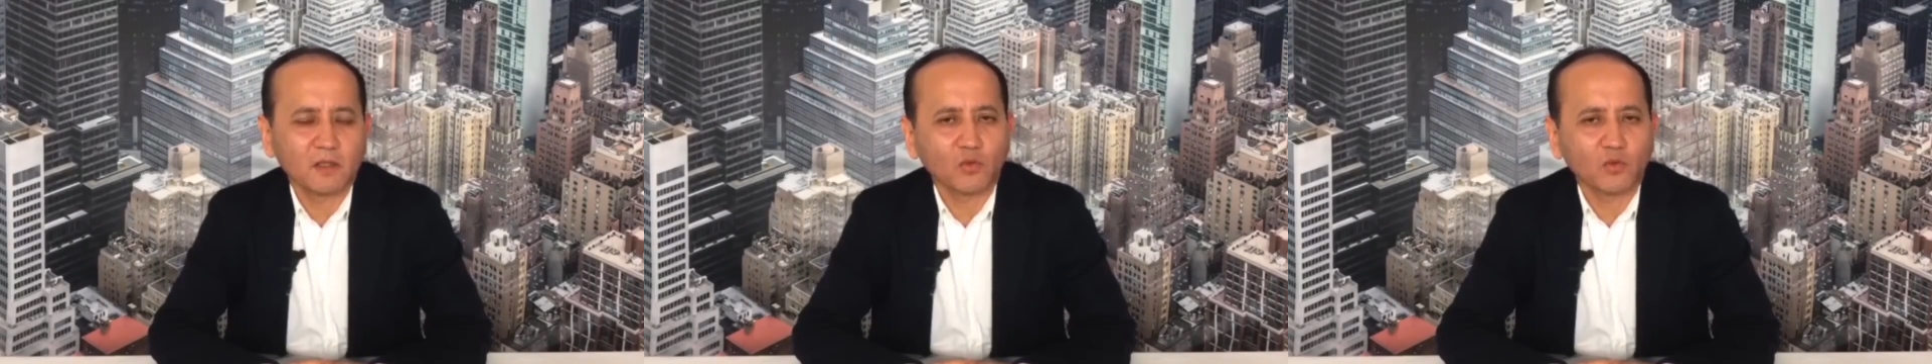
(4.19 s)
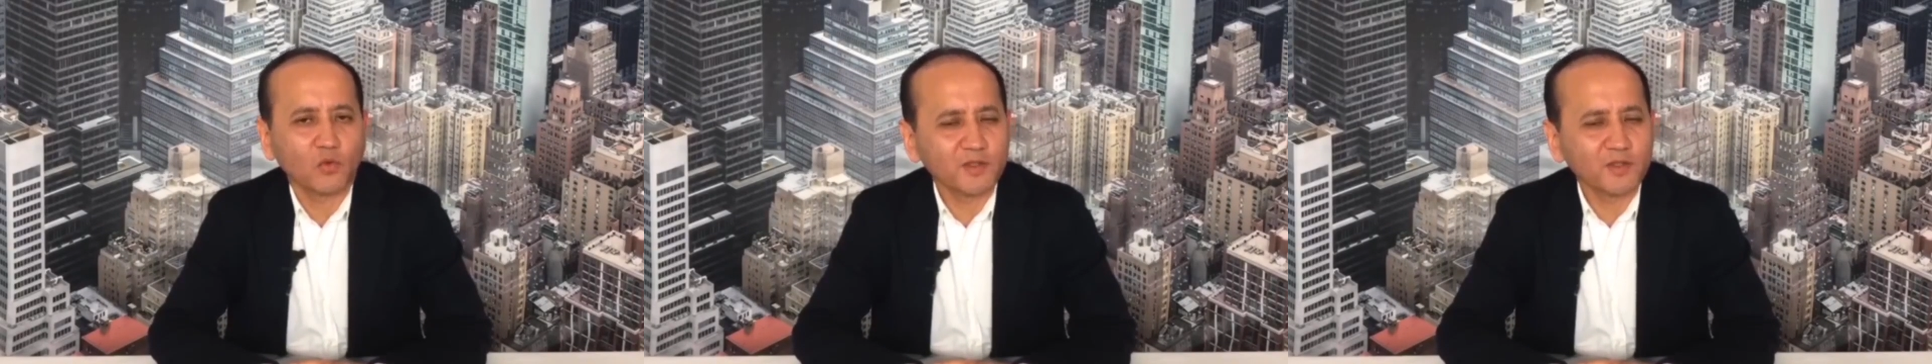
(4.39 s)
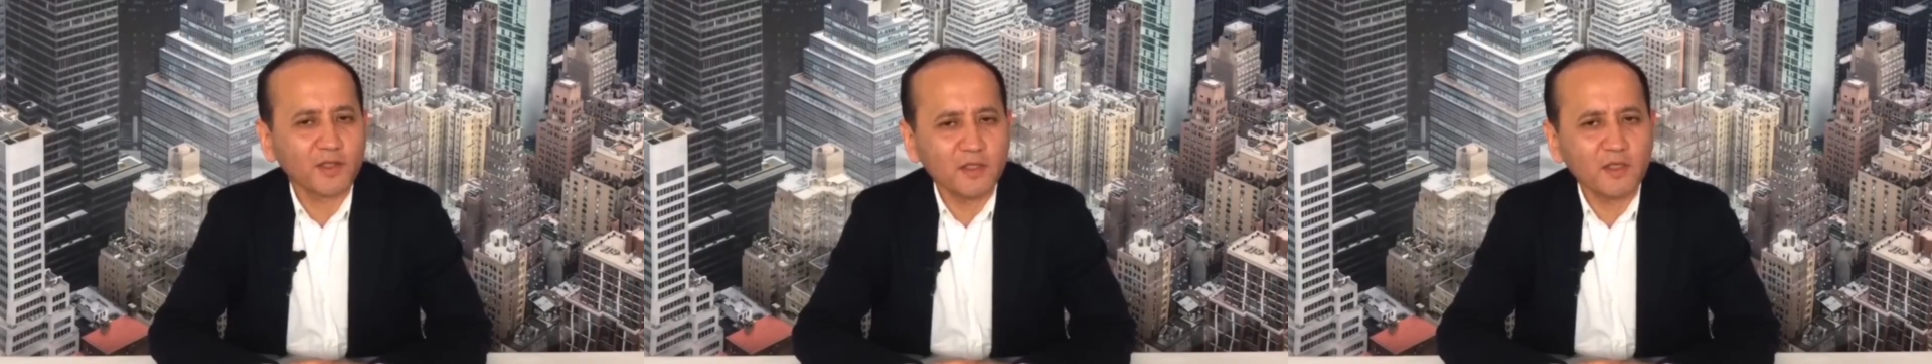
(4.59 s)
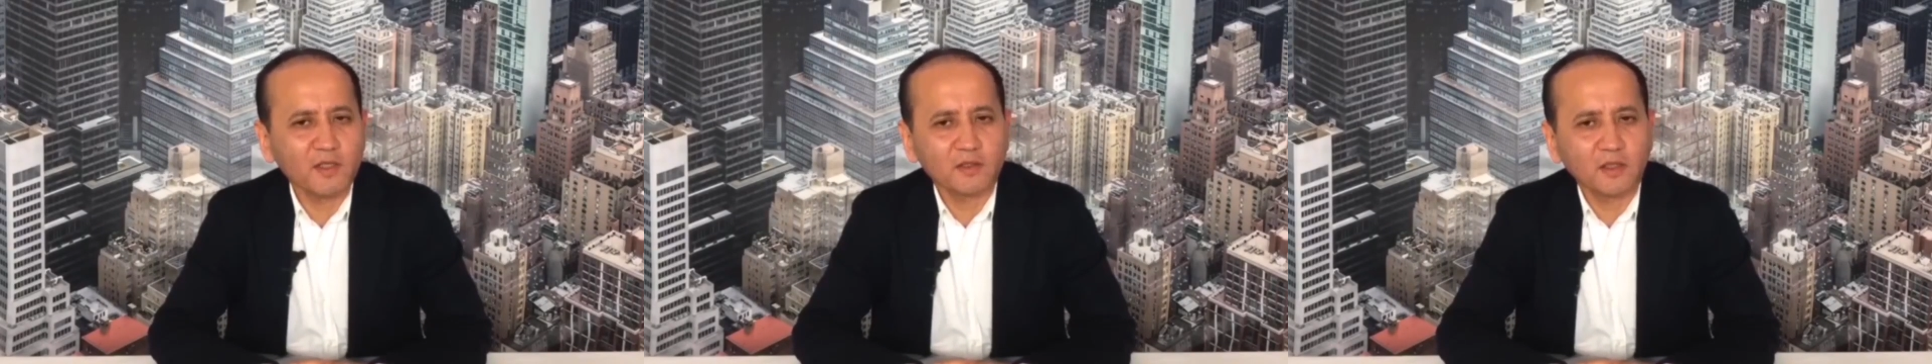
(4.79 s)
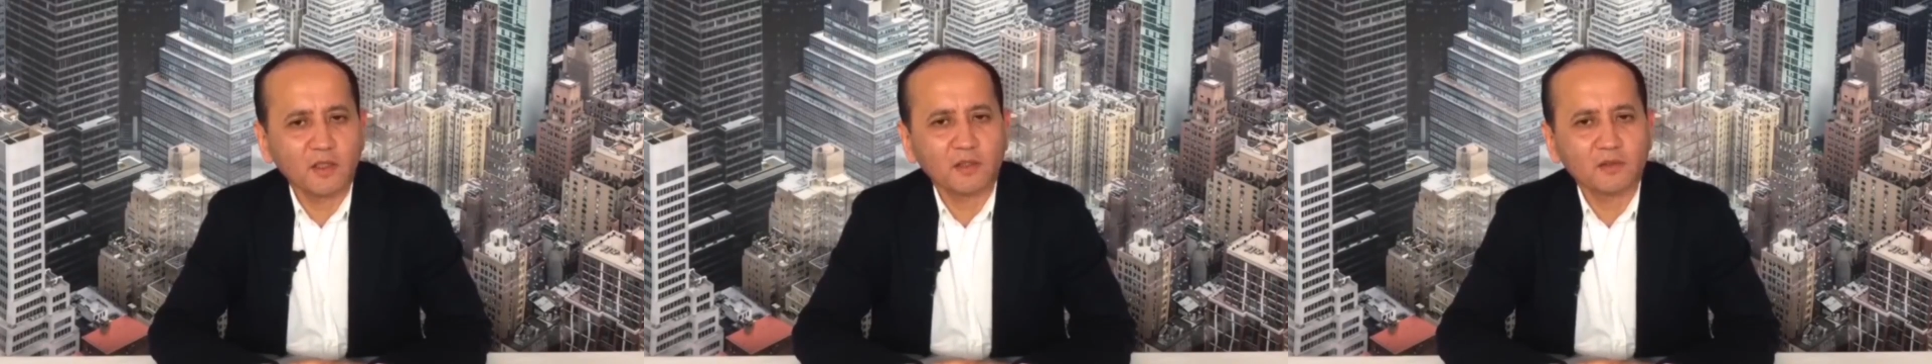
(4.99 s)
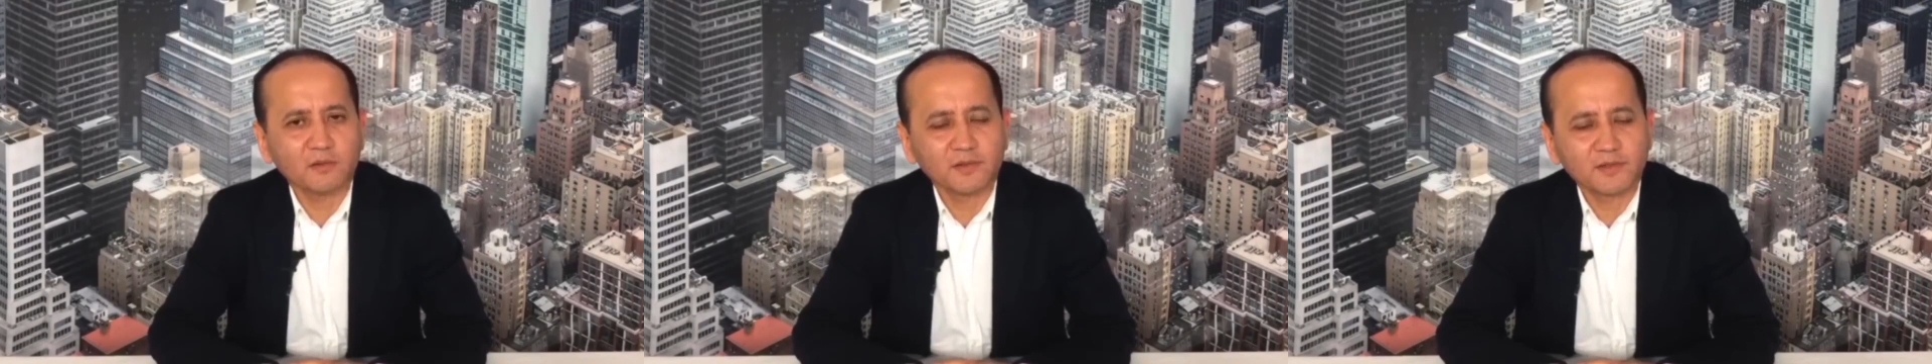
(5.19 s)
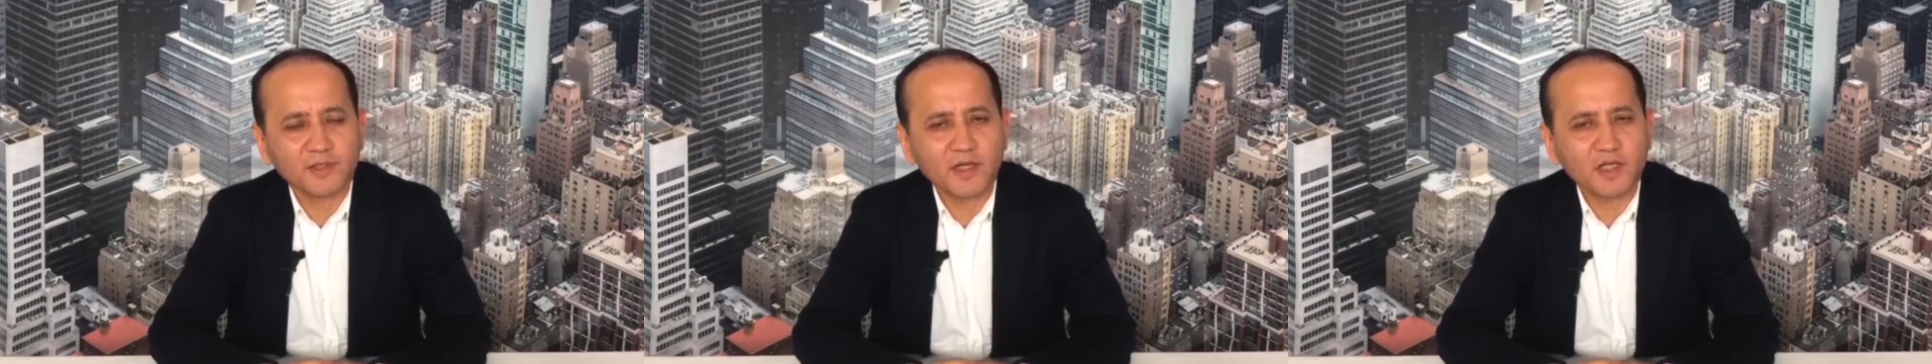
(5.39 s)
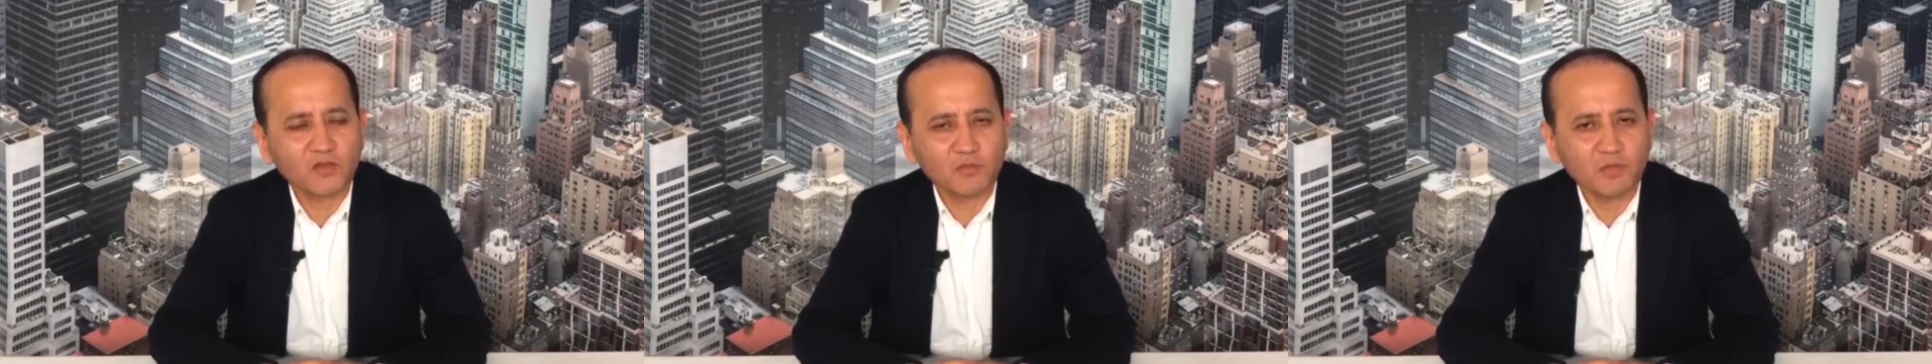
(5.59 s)
хоть какие-то
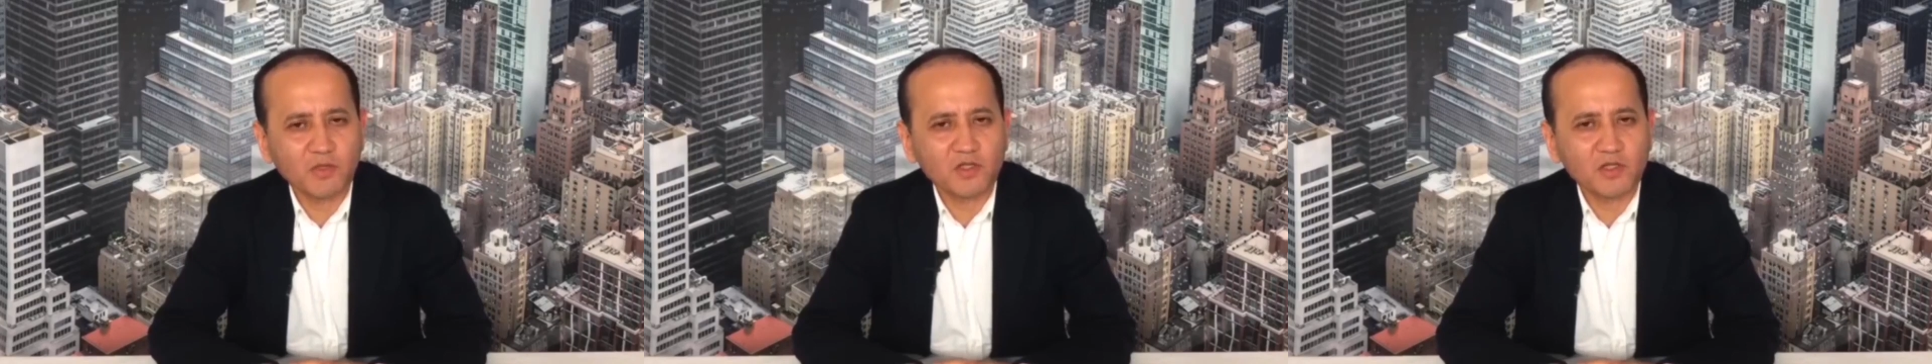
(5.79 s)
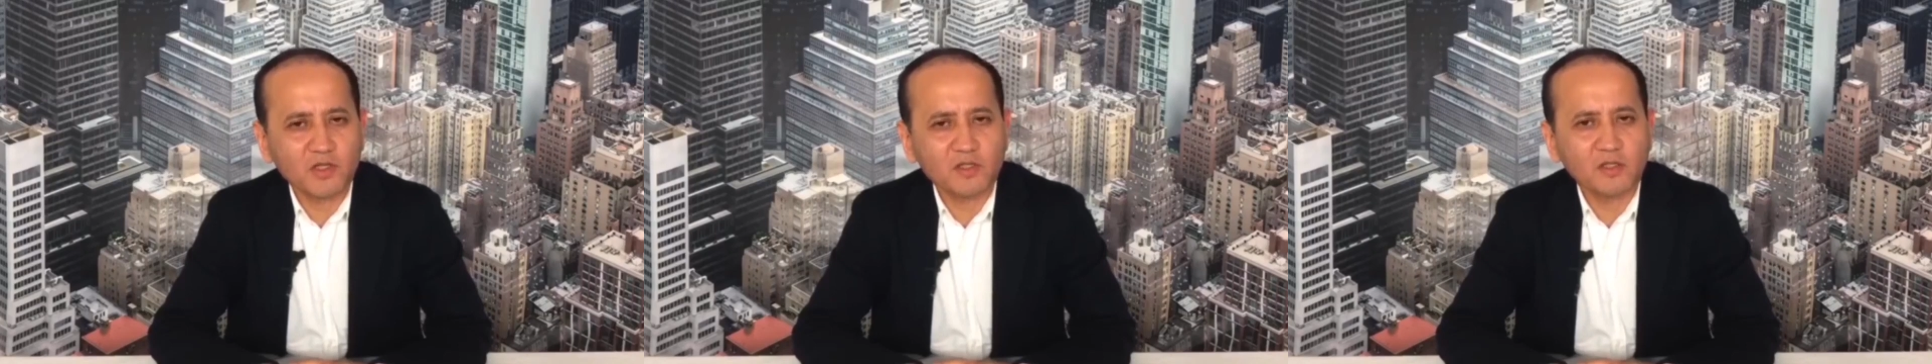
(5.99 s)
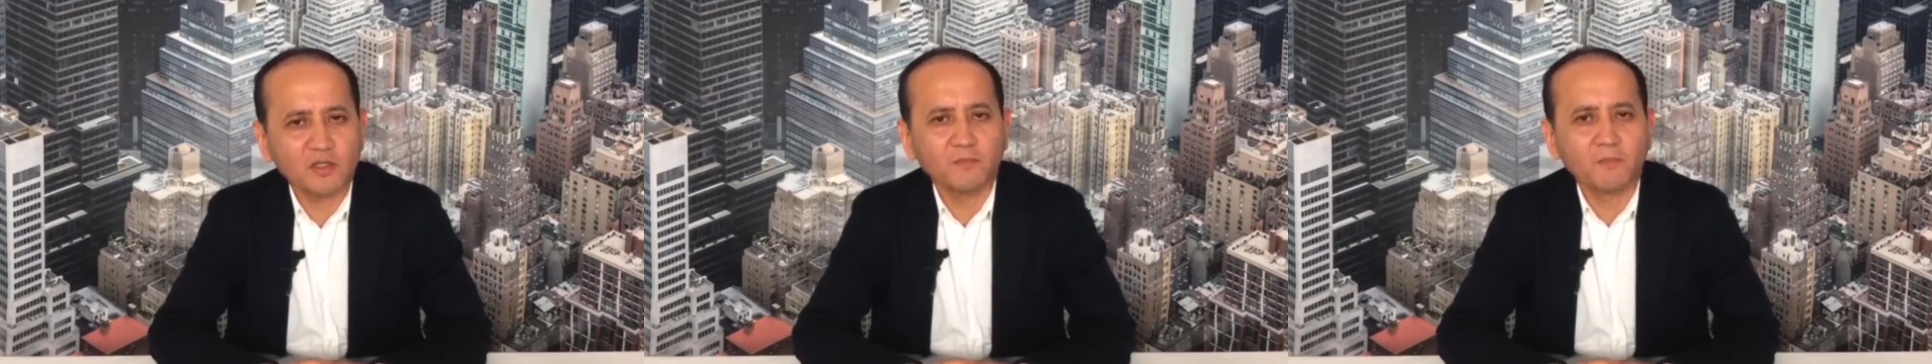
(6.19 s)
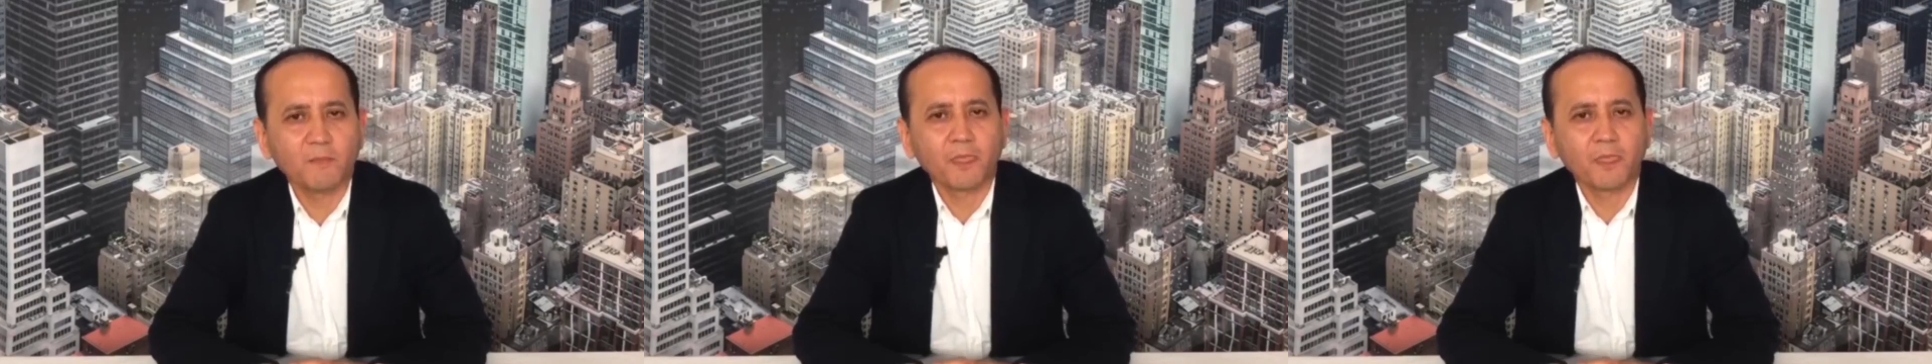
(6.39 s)
средства перечислить